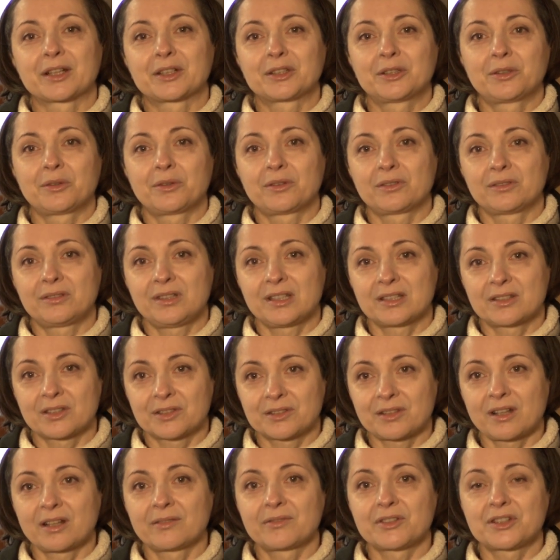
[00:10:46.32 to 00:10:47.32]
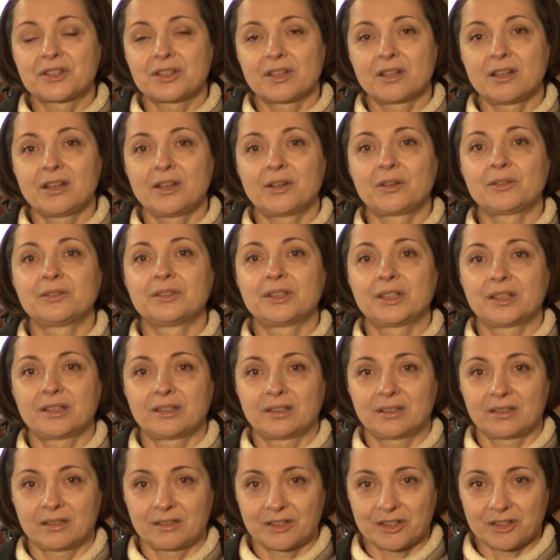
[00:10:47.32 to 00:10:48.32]
kto nie został
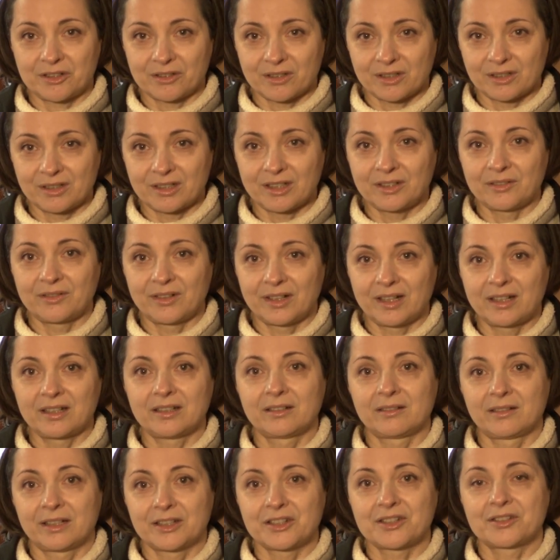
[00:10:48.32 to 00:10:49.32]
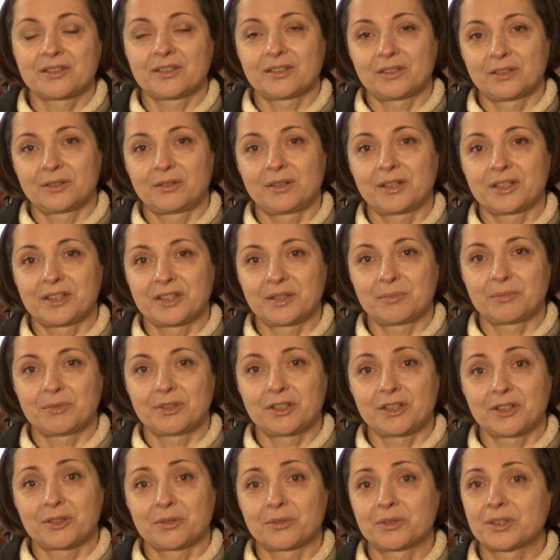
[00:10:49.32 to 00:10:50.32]
wysiedlony, jeszcze handlowali właśnie do lat
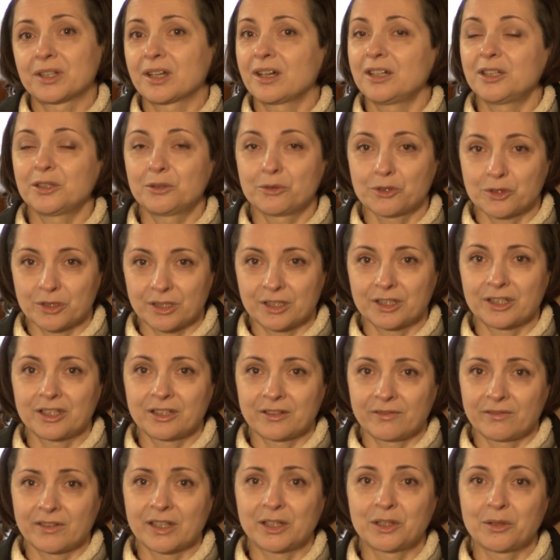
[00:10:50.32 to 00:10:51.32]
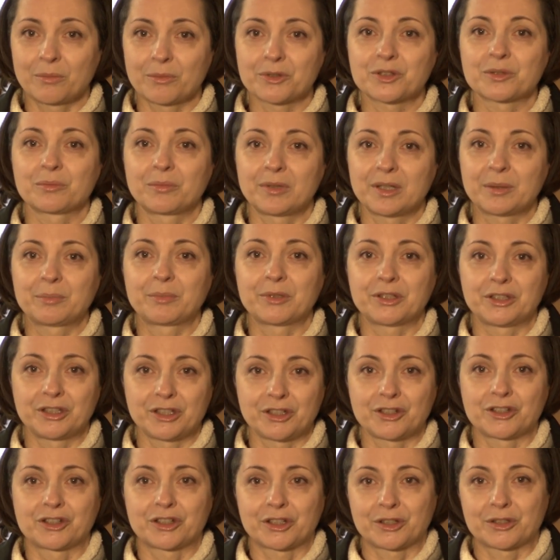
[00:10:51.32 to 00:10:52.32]
70. Ale to już e, wiadomo, że były
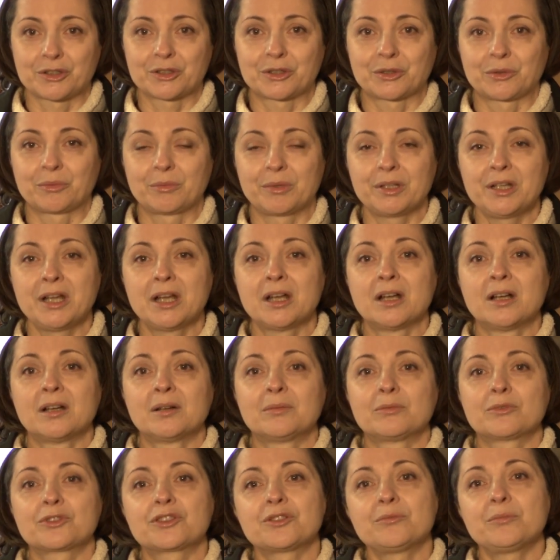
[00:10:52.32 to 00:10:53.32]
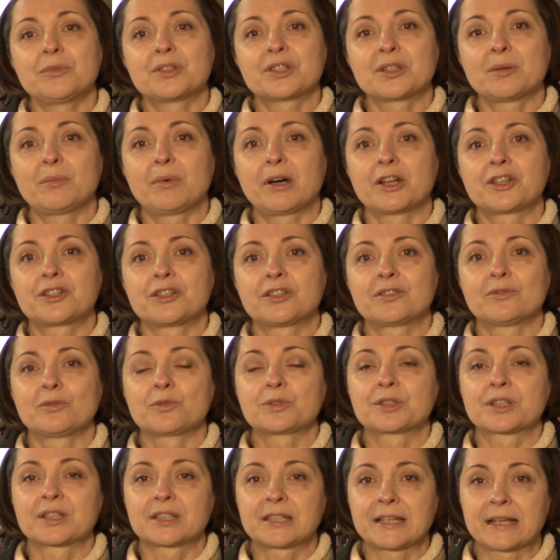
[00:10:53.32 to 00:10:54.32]
pojedyncze osoby. Możemy zobaczyć
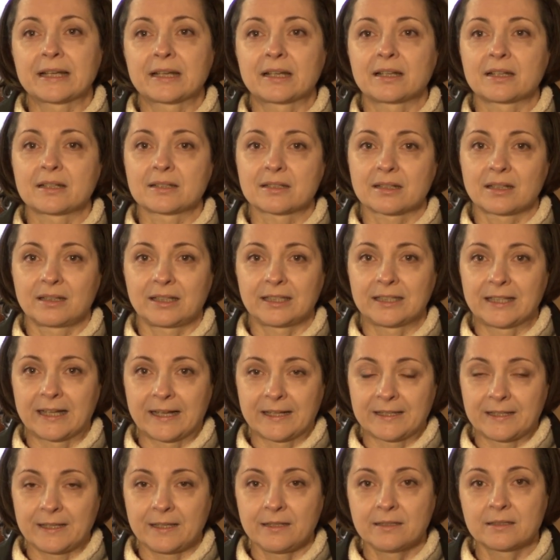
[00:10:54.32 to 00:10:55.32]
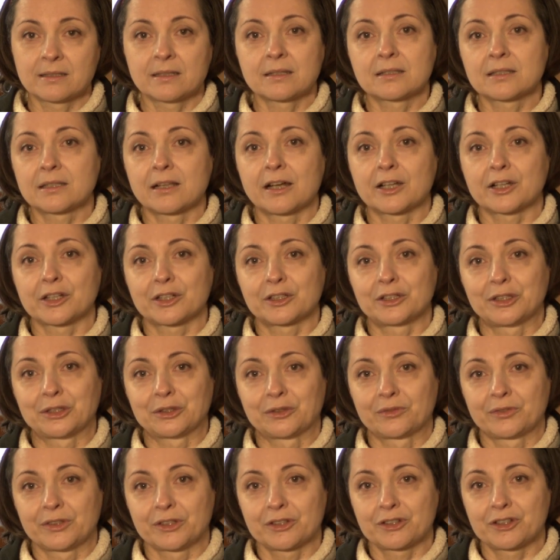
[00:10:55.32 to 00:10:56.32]
seker, składaniec ze starych i
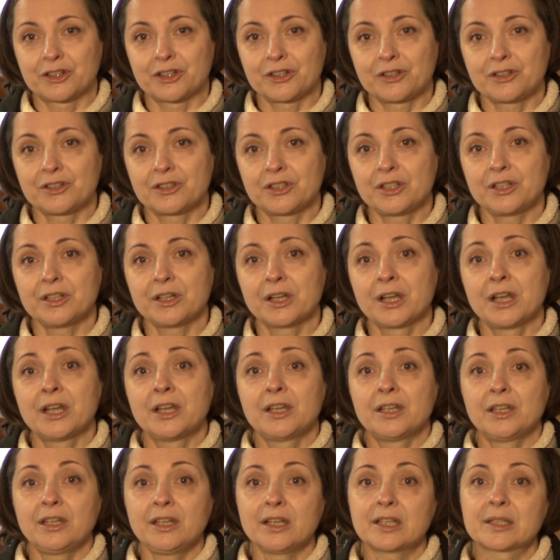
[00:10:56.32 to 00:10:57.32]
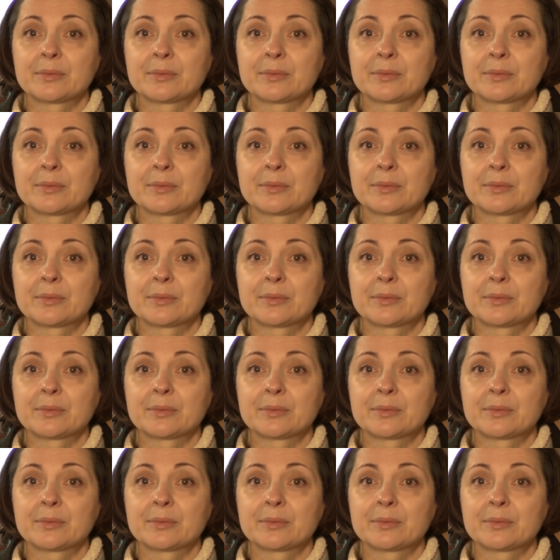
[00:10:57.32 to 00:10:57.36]
nowych części i